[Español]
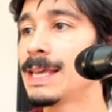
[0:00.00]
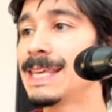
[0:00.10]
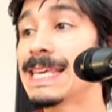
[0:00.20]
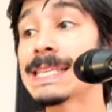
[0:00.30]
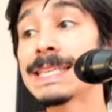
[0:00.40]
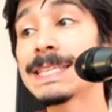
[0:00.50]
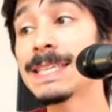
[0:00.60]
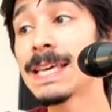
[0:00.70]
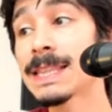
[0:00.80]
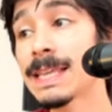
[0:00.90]
Y ese
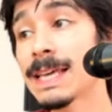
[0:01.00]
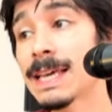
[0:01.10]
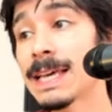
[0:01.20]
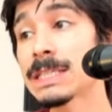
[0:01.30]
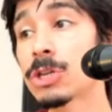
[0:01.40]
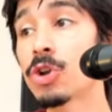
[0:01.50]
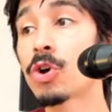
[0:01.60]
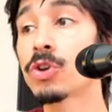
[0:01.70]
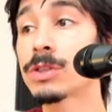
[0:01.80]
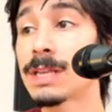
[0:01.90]
7 es lo
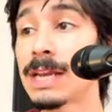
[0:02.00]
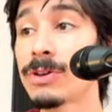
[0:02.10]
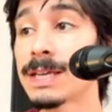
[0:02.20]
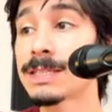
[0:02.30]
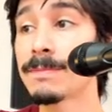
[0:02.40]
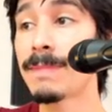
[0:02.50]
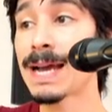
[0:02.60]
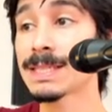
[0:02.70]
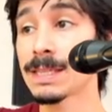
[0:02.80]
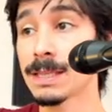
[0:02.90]
contrario a ese más
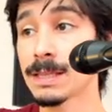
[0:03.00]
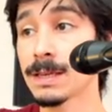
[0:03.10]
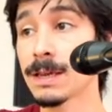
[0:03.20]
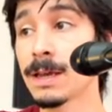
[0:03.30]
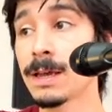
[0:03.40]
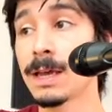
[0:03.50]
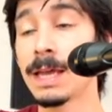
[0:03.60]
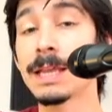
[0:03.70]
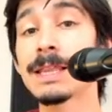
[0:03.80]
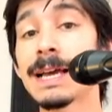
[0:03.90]
7.
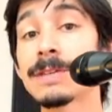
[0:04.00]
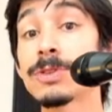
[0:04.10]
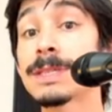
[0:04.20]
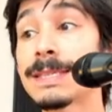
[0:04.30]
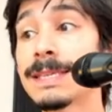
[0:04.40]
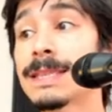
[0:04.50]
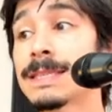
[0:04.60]
En este caso, ese 7